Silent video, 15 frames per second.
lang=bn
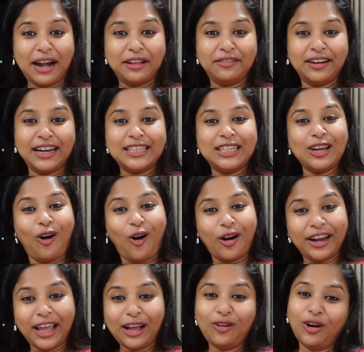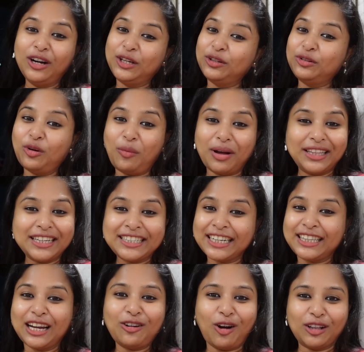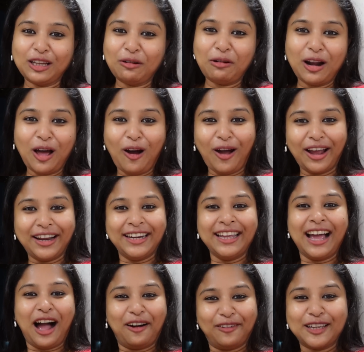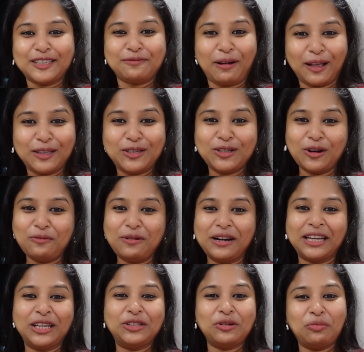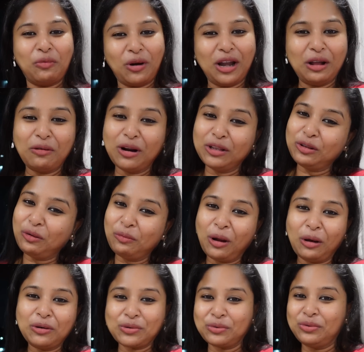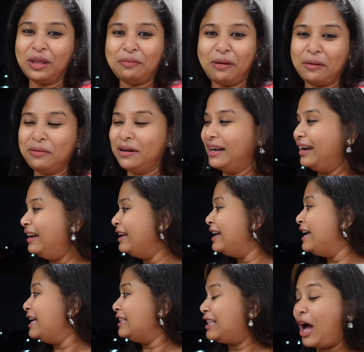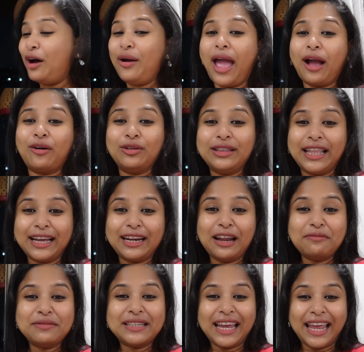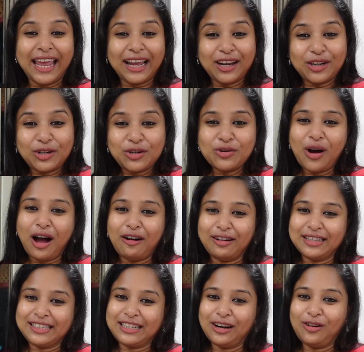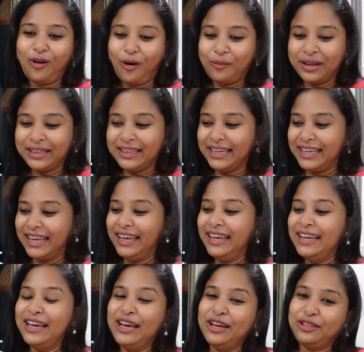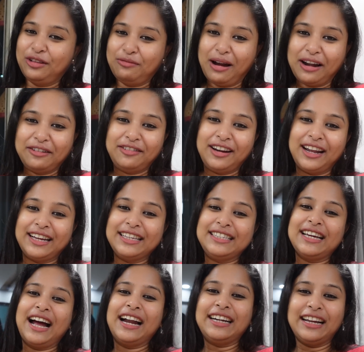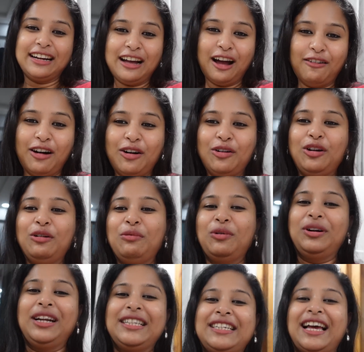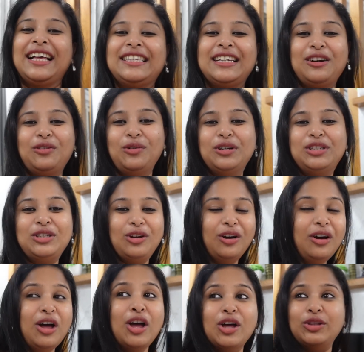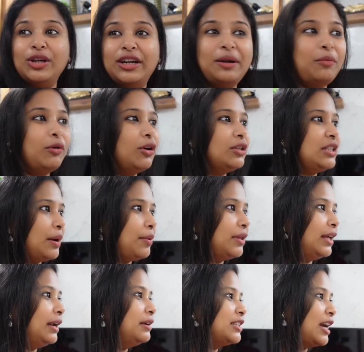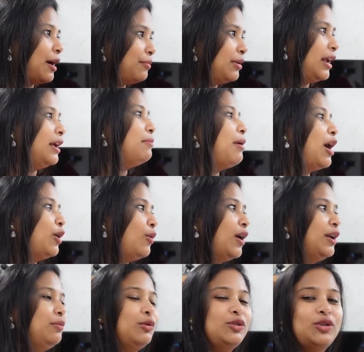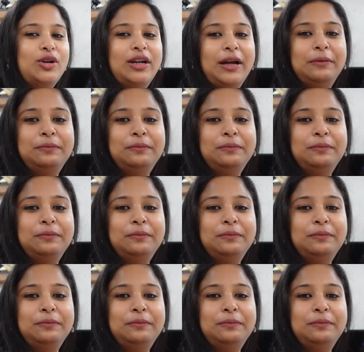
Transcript: বাড়ি ফিরেছি অনেকক্ষণ কিন্তু তোমাদের সাথে আর কথা বলা হয়নি আওয়াজ পাচ্ছ মানে কিছু বললে ওরা তোমরাও শুনতে পাবে না তাও এখন দেখলাম যে একটু আওয়াজটা কমের দিকে তো বাড়ি ফিরে আগে চাটা খাওয়া হলো মনটা চা চা করছিল তো এটা মনে হচ্ছে আমাদের সামনে এই বারো হ্যাঁ, পুজো পাড়ার